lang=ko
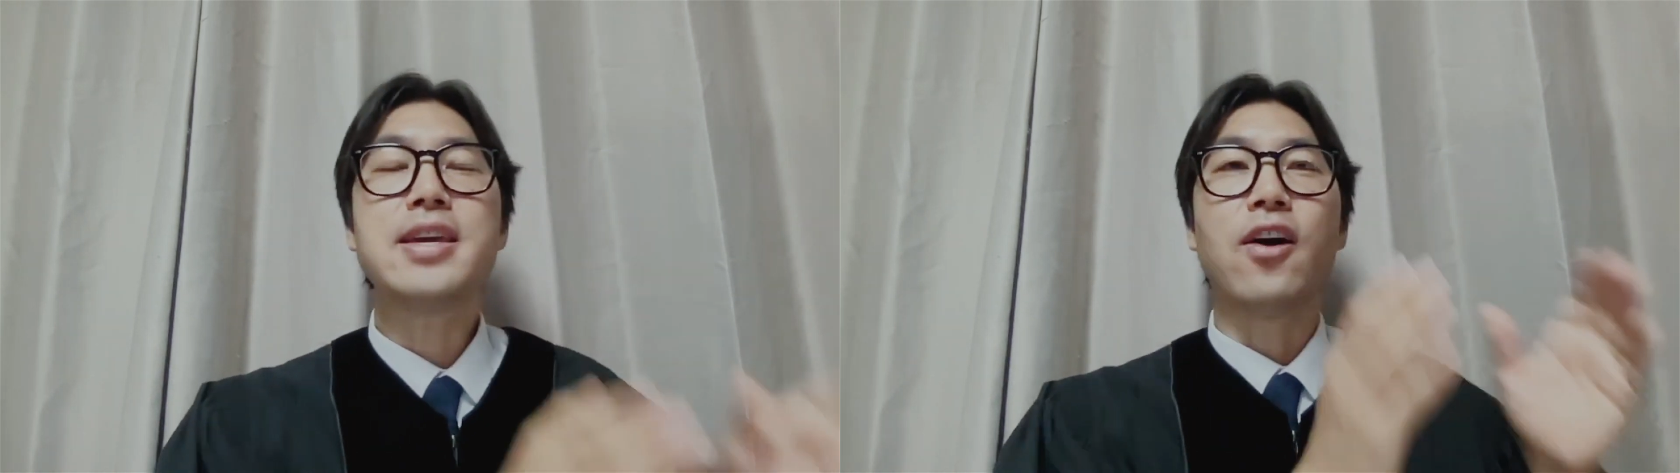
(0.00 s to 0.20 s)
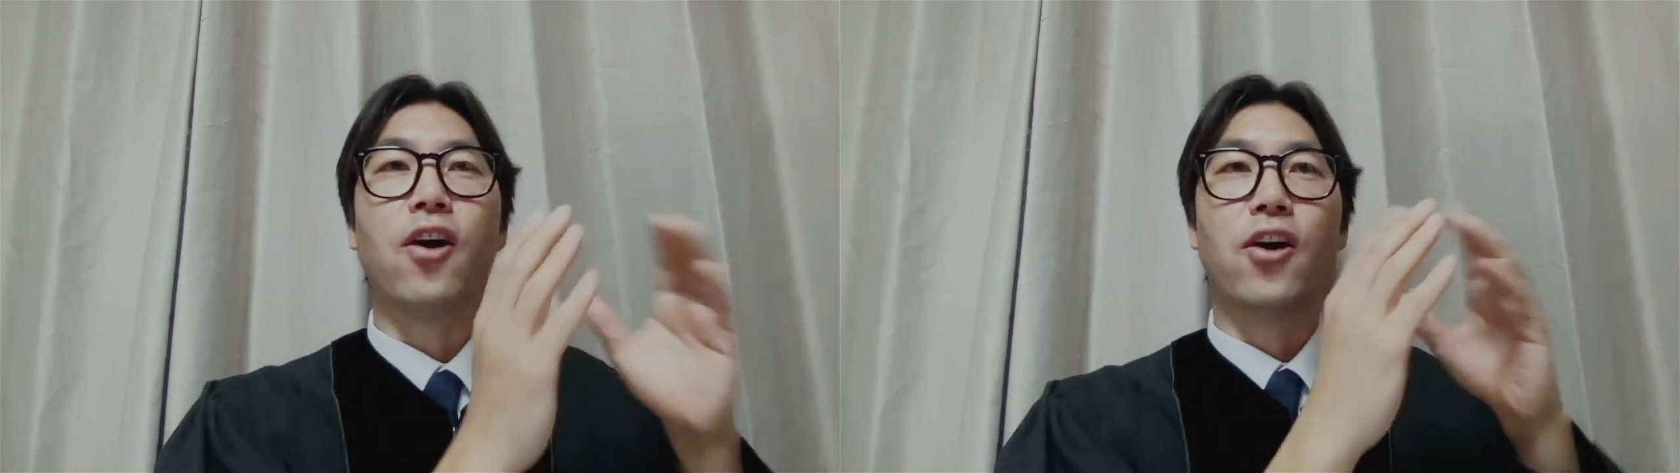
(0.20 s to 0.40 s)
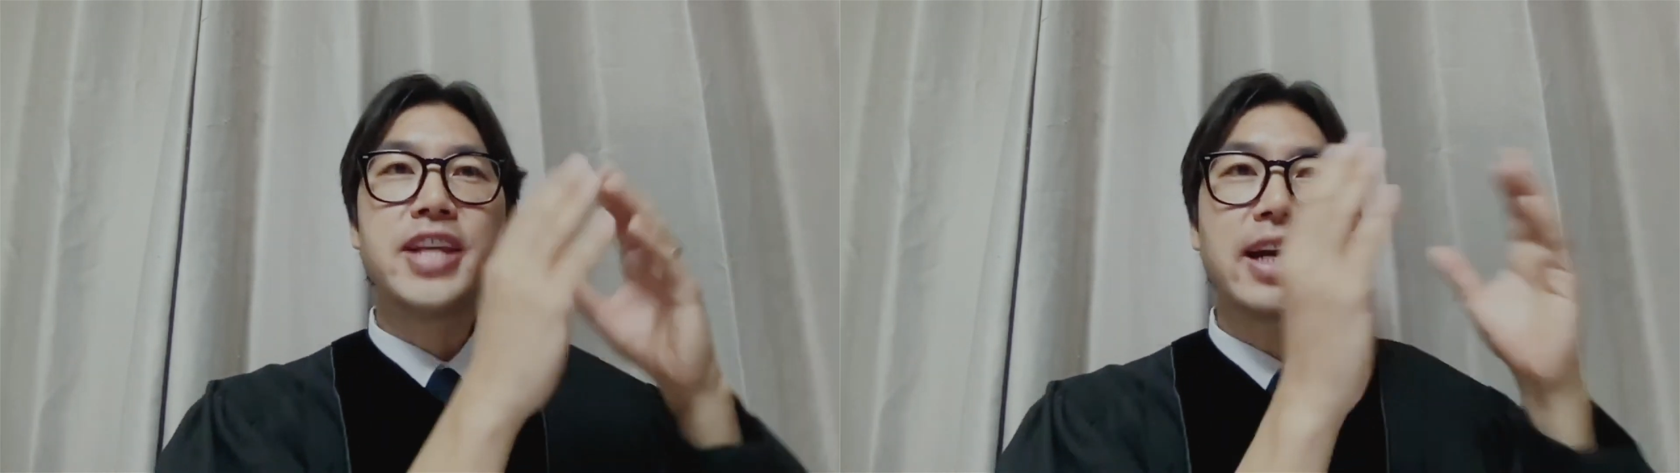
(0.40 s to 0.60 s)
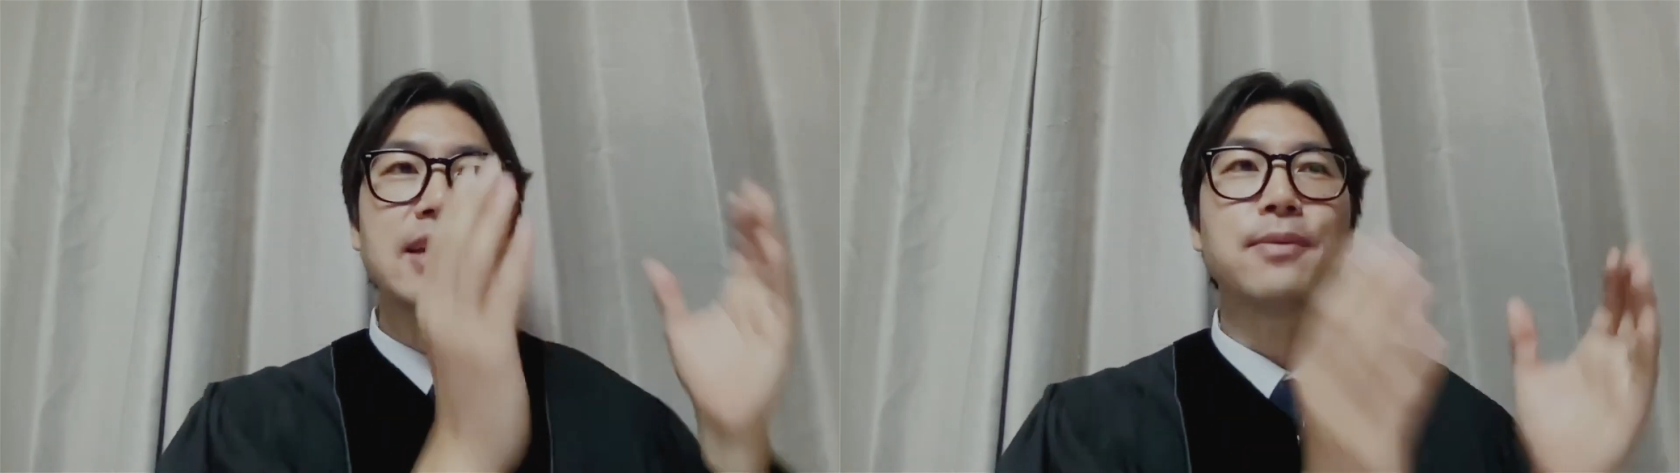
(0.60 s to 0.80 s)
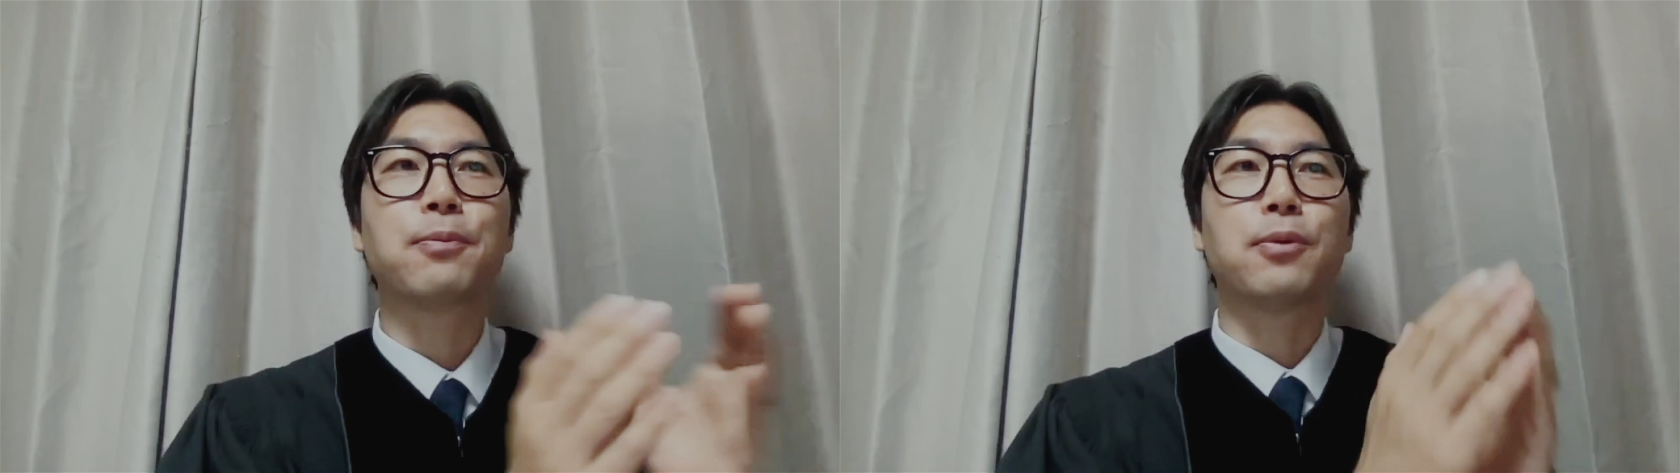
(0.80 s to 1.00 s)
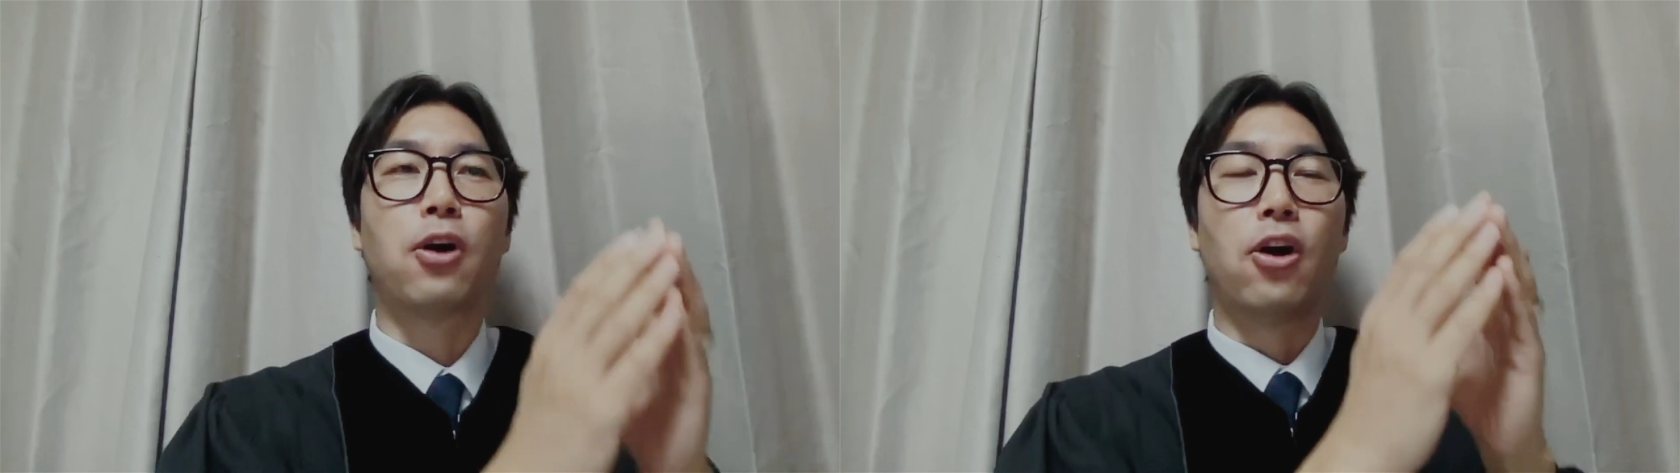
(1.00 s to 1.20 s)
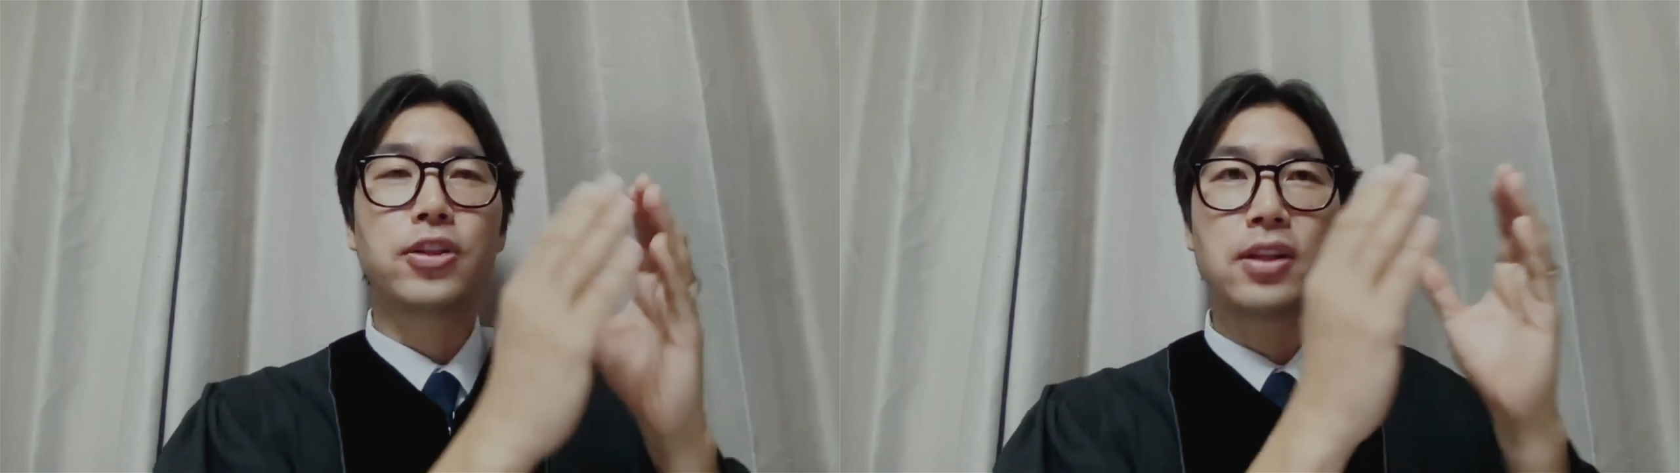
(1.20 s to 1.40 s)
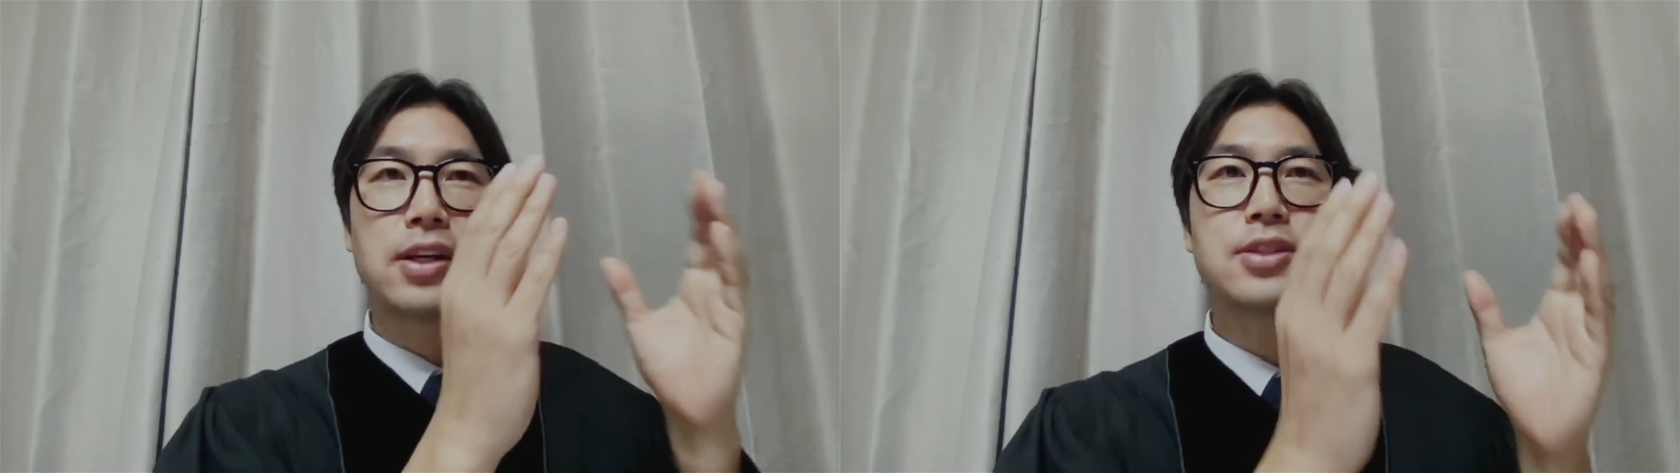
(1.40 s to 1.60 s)
이 언약이
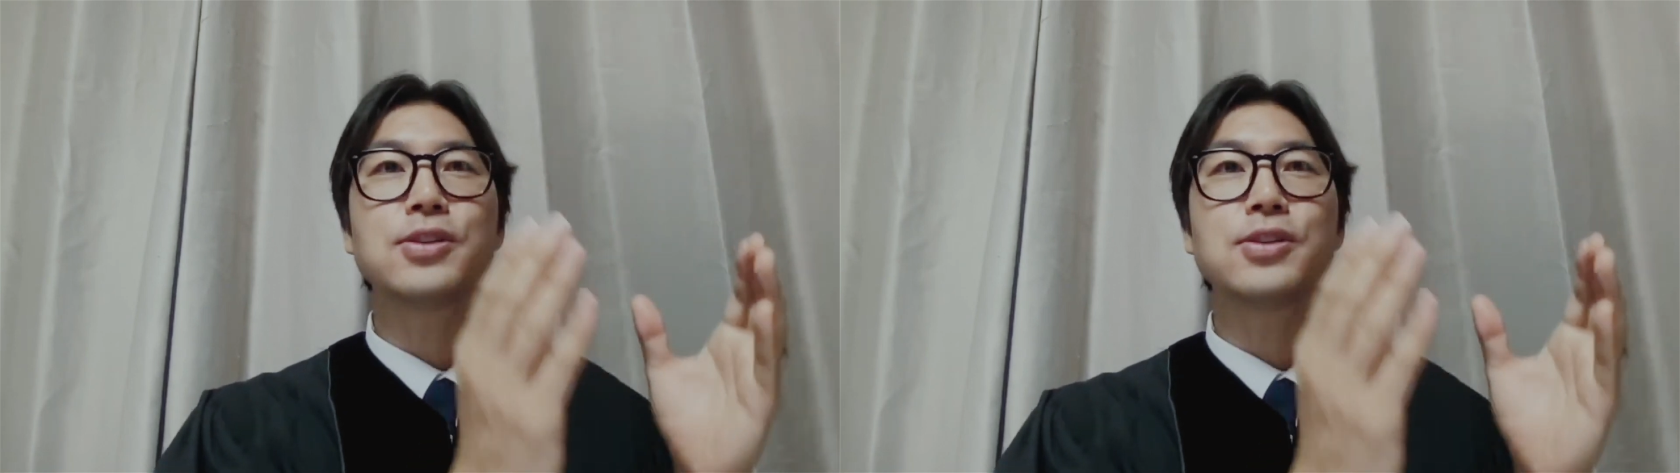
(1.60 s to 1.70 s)
어떻게